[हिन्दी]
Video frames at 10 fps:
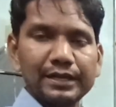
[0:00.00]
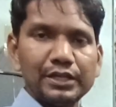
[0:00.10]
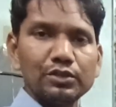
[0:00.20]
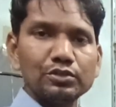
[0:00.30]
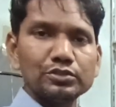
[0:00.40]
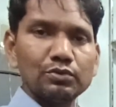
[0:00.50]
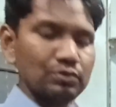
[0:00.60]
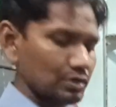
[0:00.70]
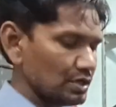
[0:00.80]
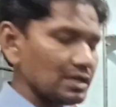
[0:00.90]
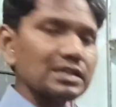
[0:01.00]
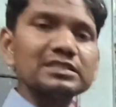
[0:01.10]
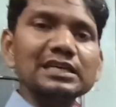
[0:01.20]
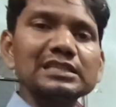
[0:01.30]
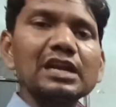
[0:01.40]
ठीक है दोस्तों
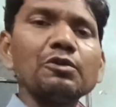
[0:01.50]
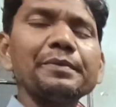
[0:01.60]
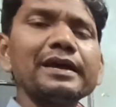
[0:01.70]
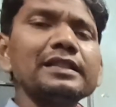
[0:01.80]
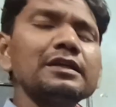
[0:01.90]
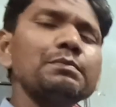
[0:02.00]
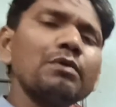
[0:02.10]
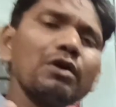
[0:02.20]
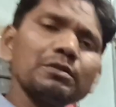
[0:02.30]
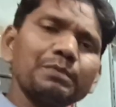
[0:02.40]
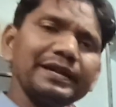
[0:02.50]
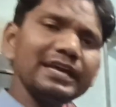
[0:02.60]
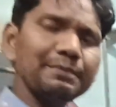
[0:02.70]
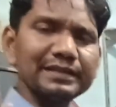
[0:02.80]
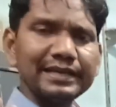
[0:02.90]
सत्रह रुपये के अंदर बहुत
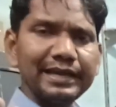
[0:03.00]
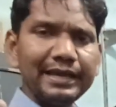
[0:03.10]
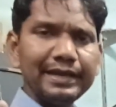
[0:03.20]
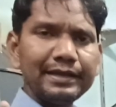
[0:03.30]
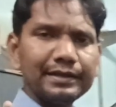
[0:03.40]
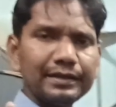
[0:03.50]
बढ़िया पतंग ये